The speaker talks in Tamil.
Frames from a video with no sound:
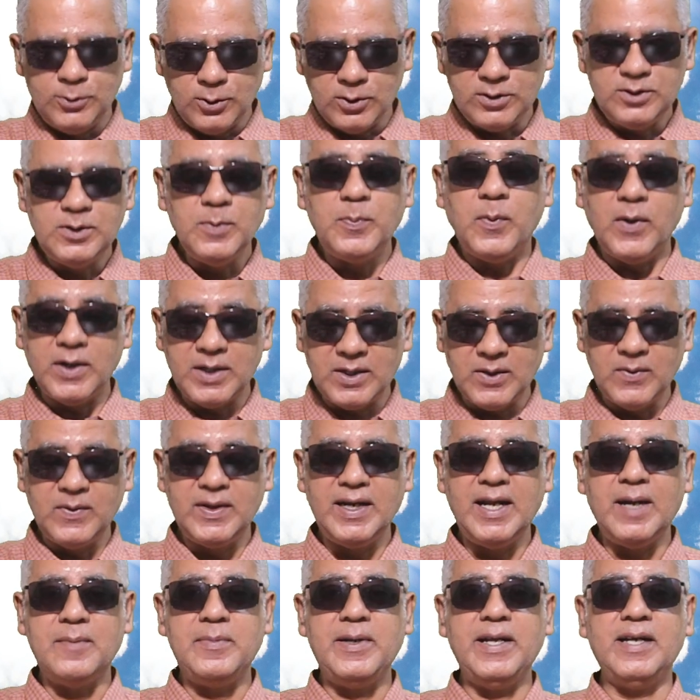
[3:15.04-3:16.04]
சுவிட்ச் போட்ட
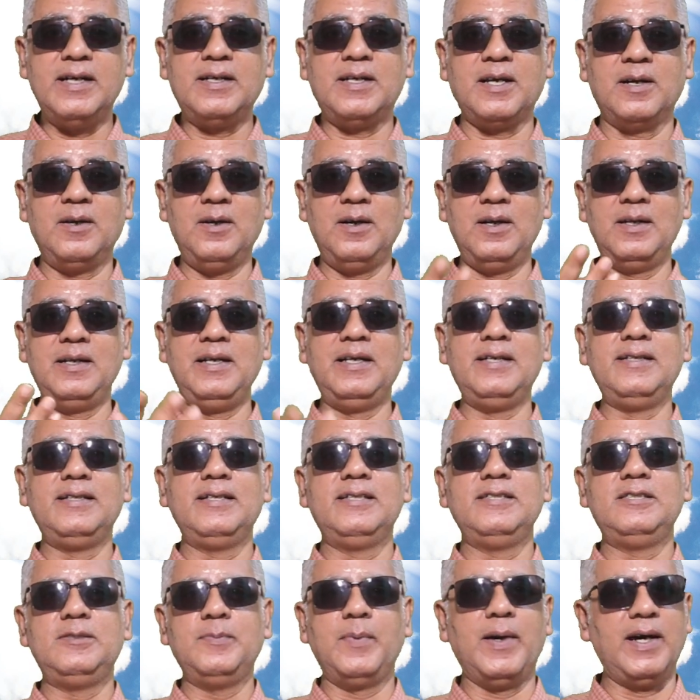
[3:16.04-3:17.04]
உடனே அப்படியே டகால்
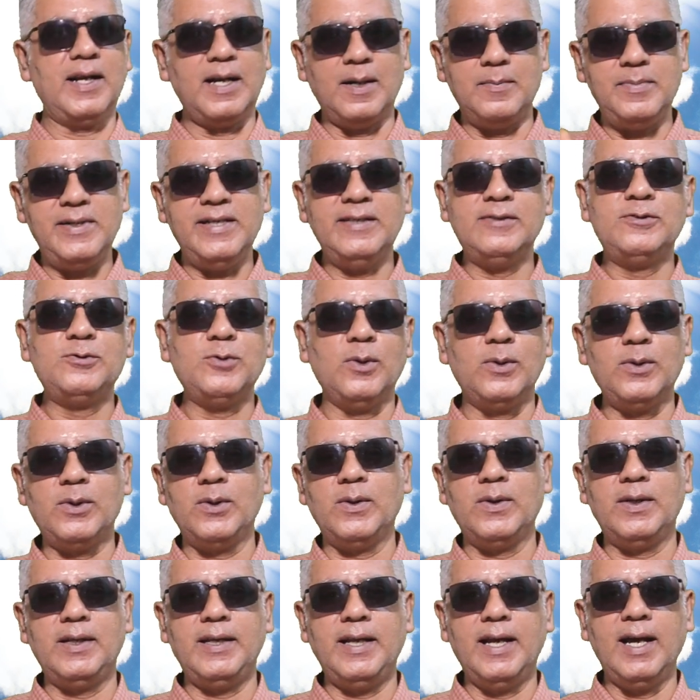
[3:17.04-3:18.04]
எழுந்துக்கிச்சு பார் அப்படின்னு
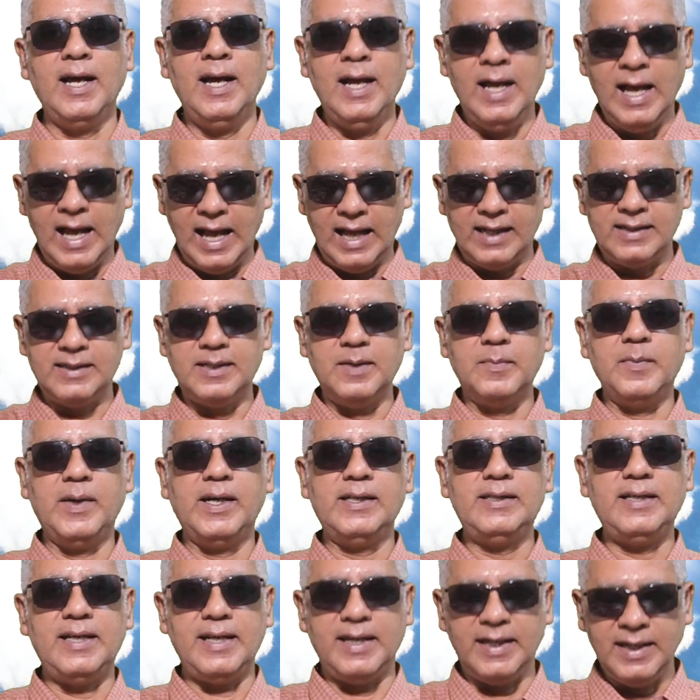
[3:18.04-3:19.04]
சொல்றோம் இல்லையா அந்த
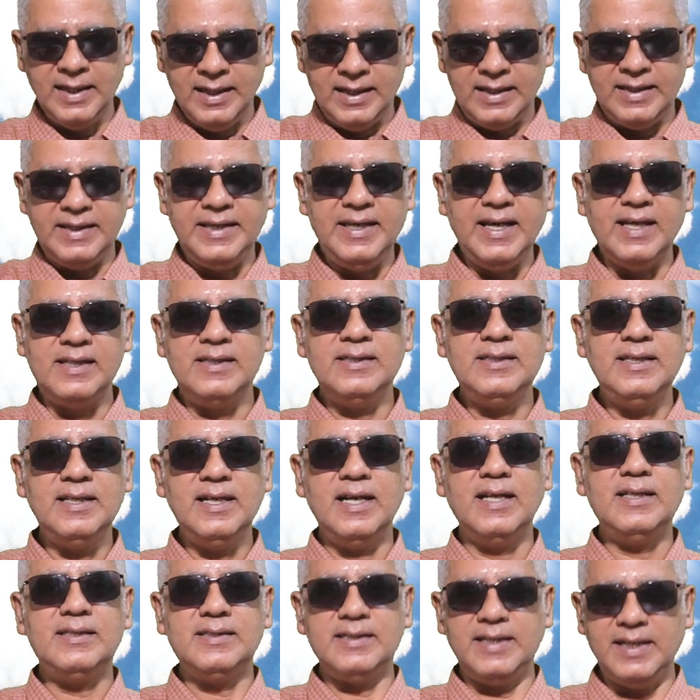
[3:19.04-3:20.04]
மாதிரி
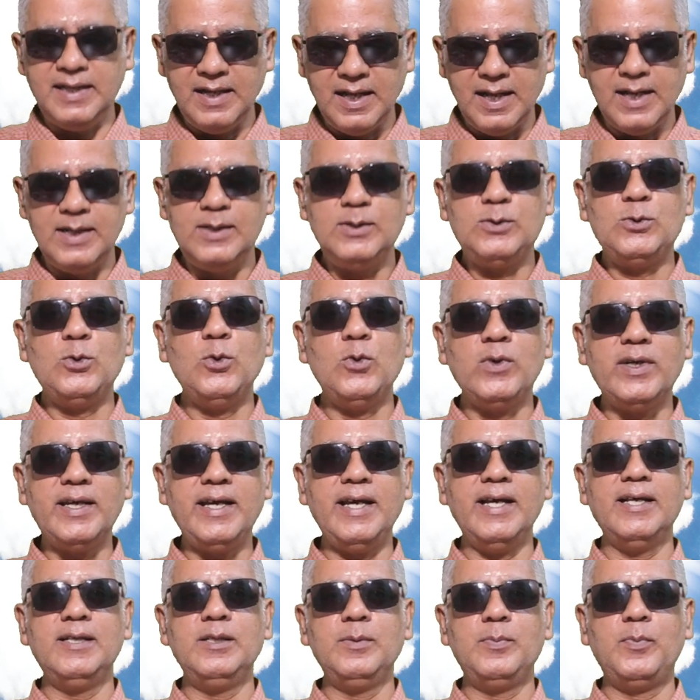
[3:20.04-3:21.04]
எந்திரத்தினால்
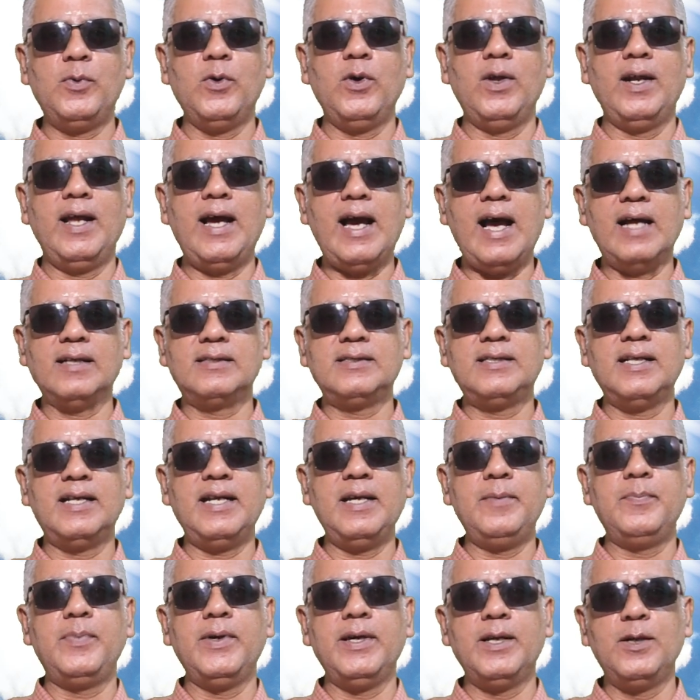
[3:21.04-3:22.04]
தூக்கியது போல
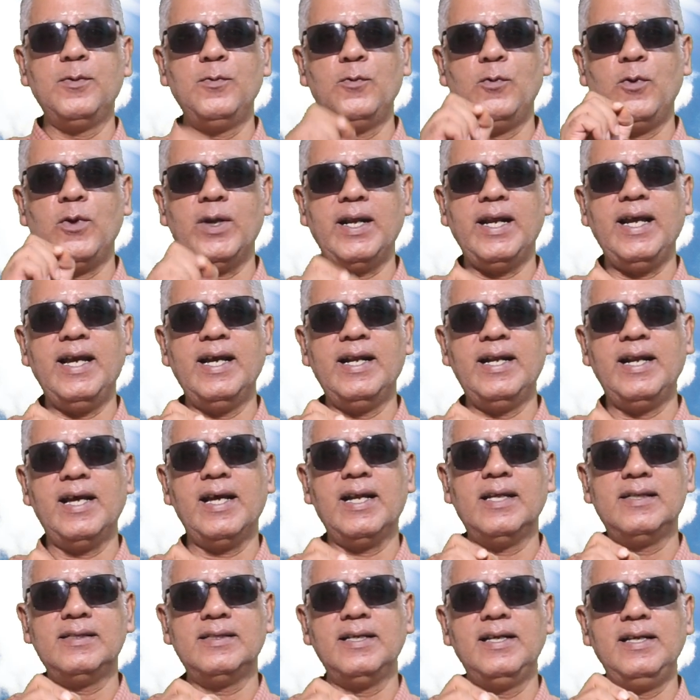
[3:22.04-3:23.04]
அத்தனை பேரும் ஒரே
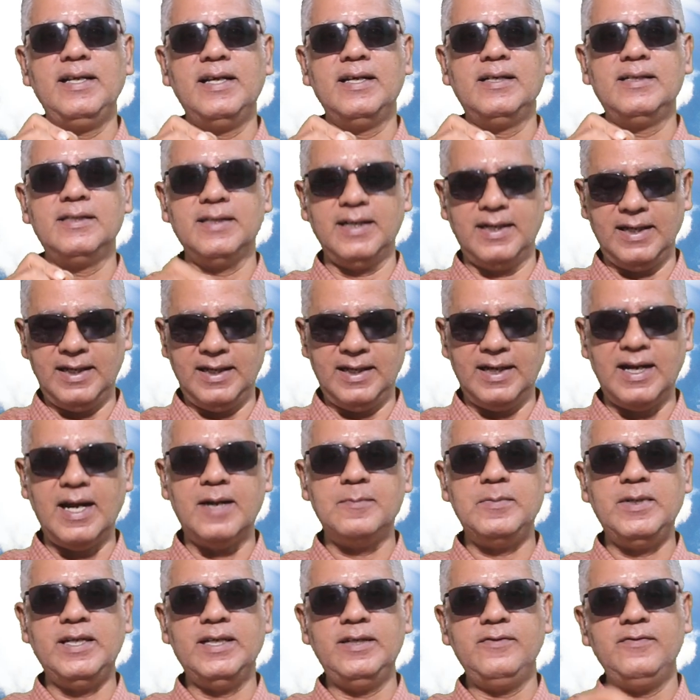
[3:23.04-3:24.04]
நேரத்தில் எழுந்தனர்
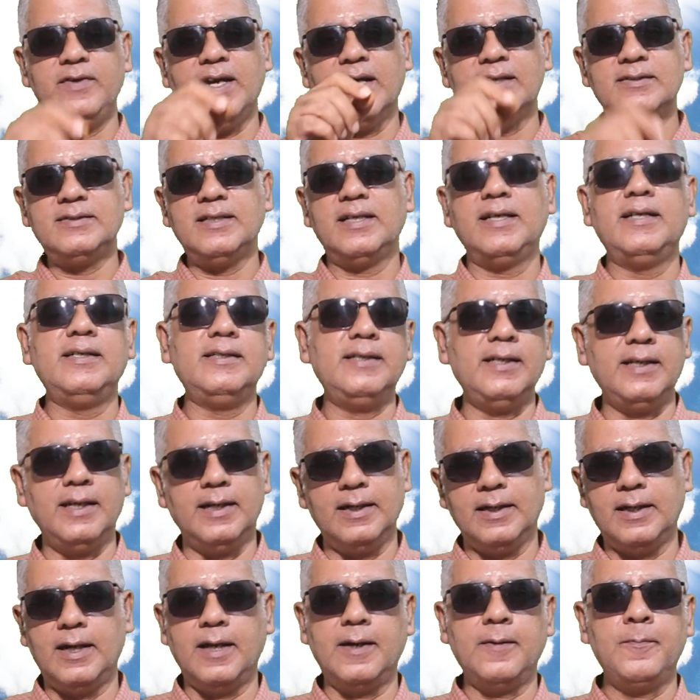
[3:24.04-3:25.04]
அப்படின்னு வியாசர்
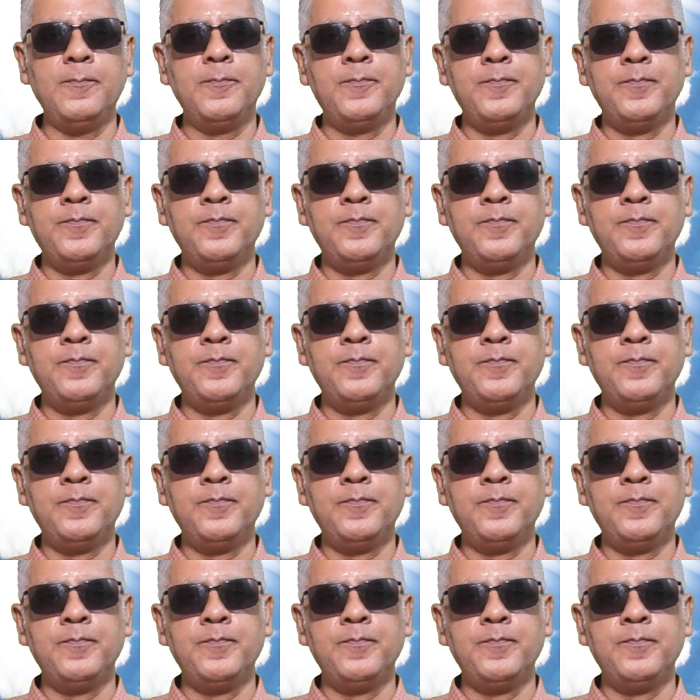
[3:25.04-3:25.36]
எழுதுகின்றார்